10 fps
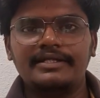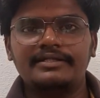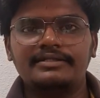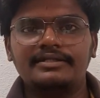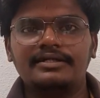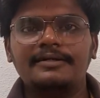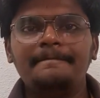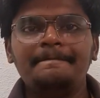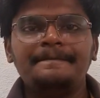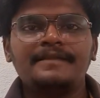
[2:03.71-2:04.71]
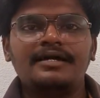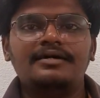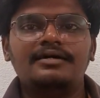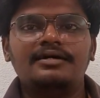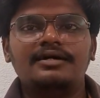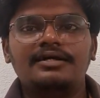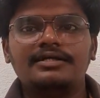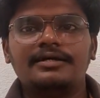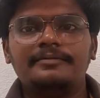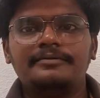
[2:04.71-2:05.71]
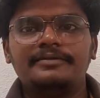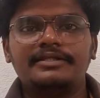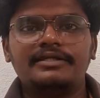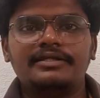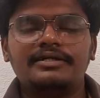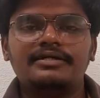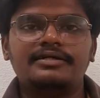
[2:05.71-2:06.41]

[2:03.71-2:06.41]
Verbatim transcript: கேட்டிருந்தாங்க அதுக்கப்புறம் பார்த்திங்கன்னா